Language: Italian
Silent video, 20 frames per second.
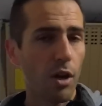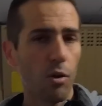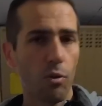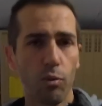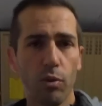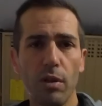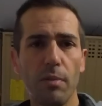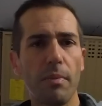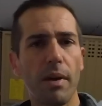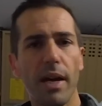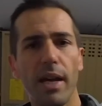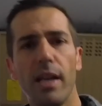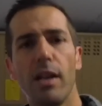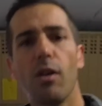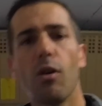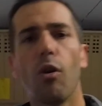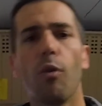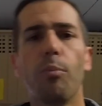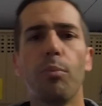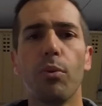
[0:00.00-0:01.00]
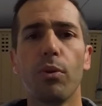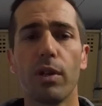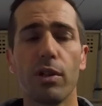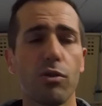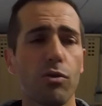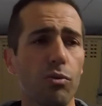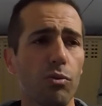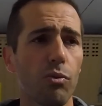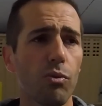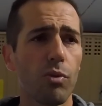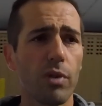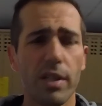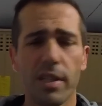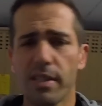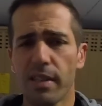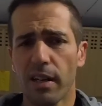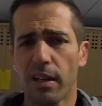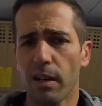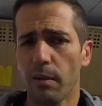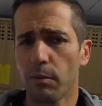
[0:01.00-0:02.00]
un'email oppure su
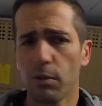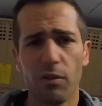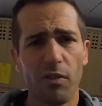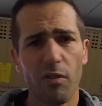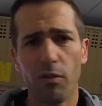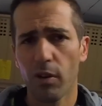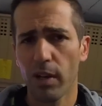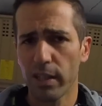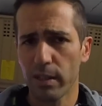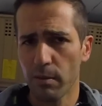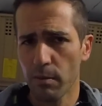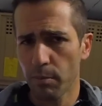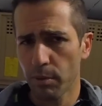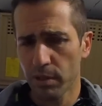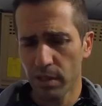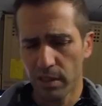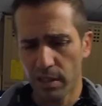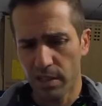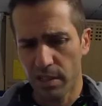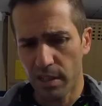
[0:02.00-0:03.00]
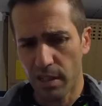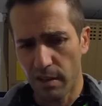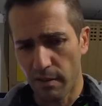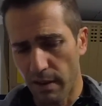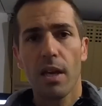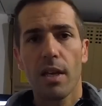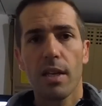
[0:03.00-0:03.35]
Instagram, dove volete mi potete scrivere.